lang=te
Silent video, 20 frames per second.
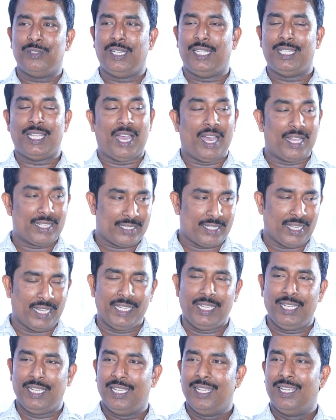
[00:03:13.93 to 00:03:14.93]
లేదా ఆ
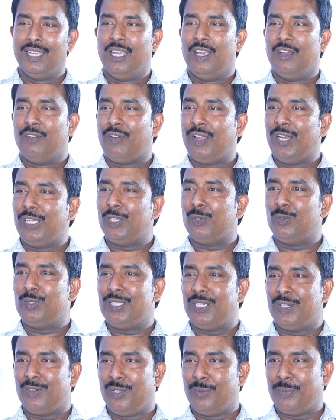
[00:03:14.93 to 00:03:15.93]
స్థాయి ఫలితం
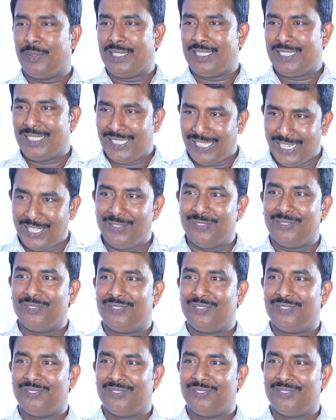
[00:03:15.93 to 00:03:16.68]
వచ్చేటువంటి పరిస్థితి లేదు